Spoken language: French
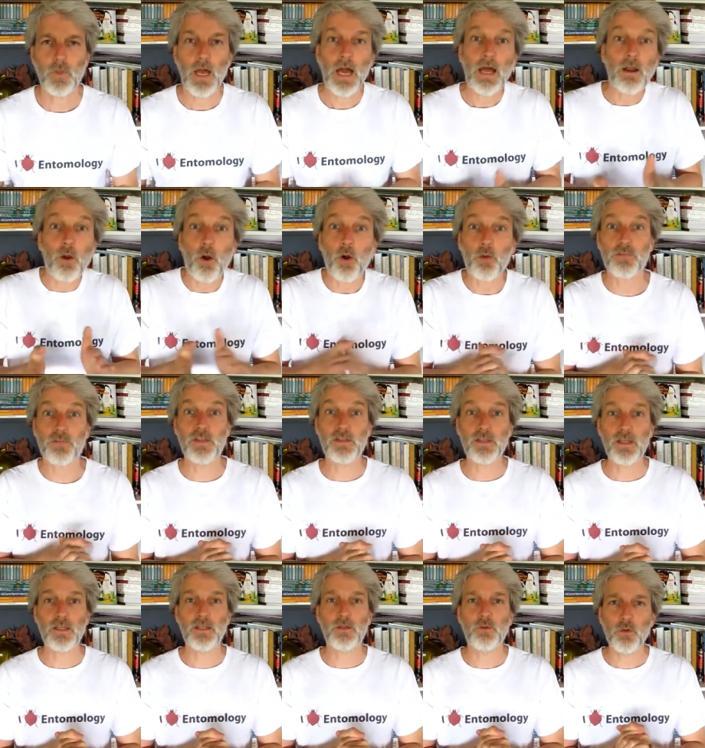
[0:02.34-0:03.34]
Alors, en cette
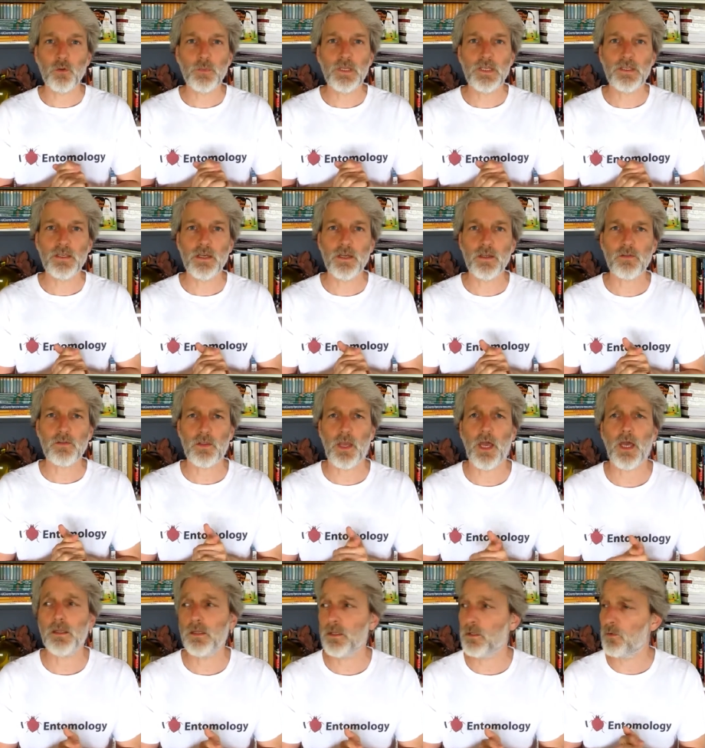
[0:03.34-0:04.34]
année 2015,
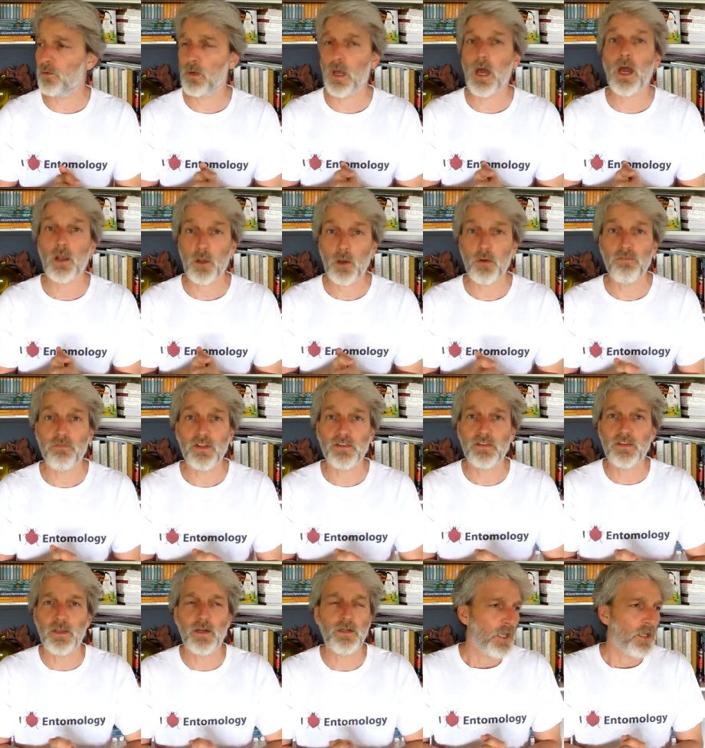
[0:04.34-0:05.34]
année de la
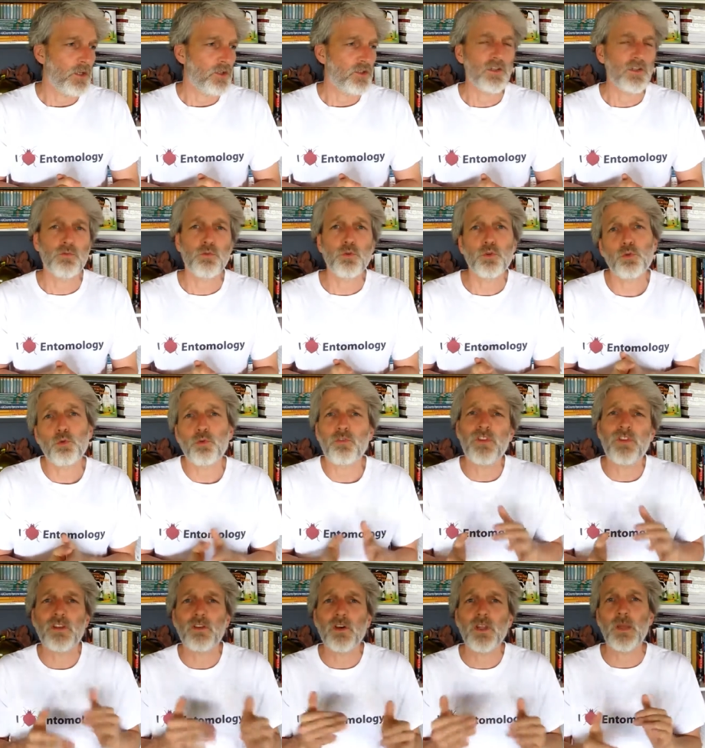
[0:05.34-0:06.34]
COP21, j'ai voulu qu'on se
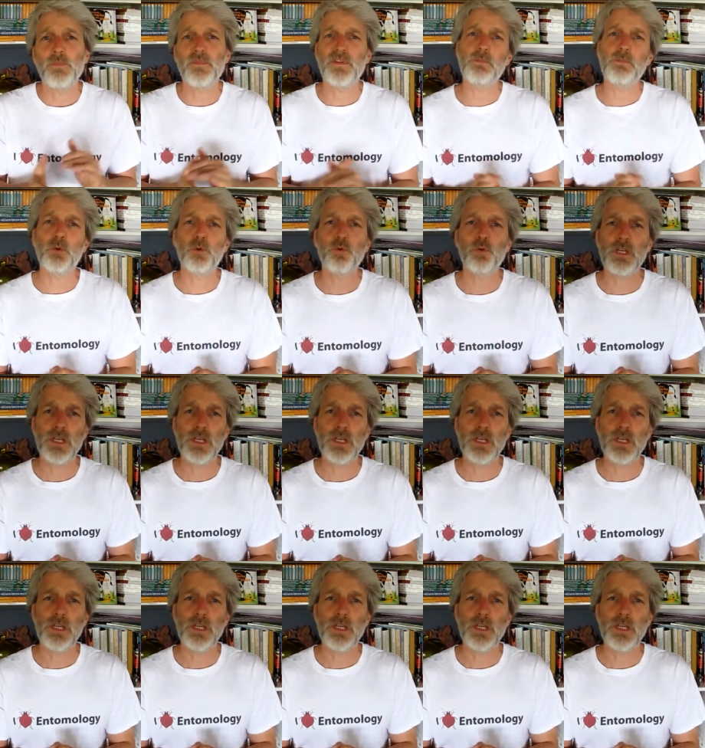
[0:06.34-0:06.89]
détende un petit peu du